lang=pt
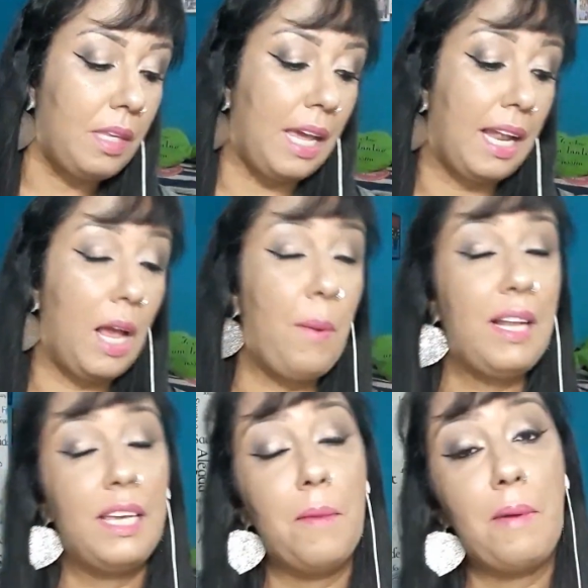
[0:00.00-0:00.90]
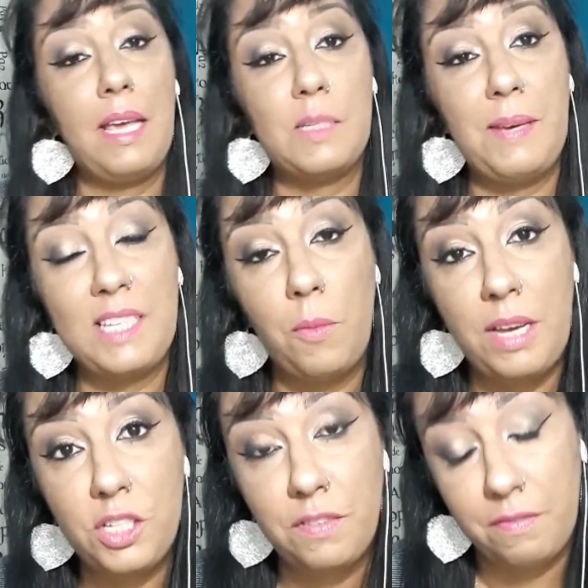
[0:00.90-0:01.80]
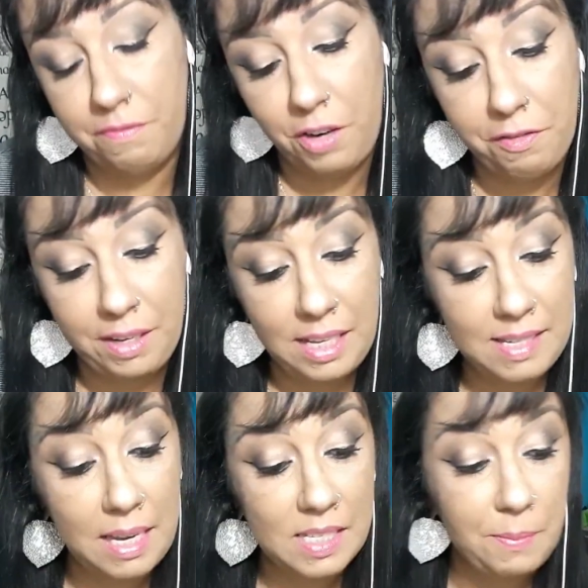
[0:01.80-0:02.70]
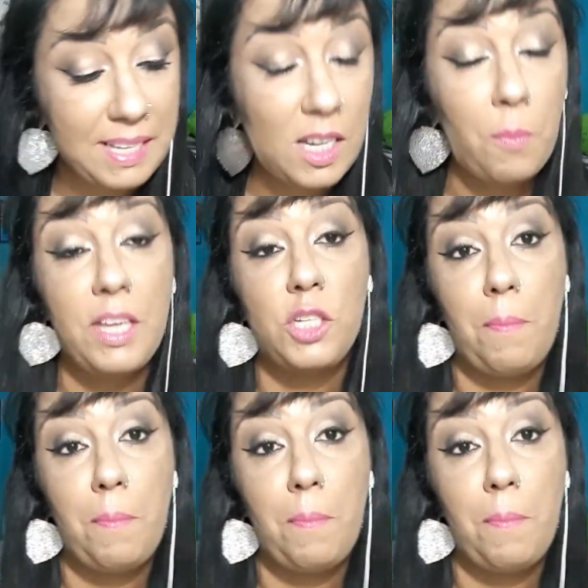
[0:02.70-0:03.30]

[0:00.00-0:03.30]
Ela é uma linha especialmente, foi feita especialmente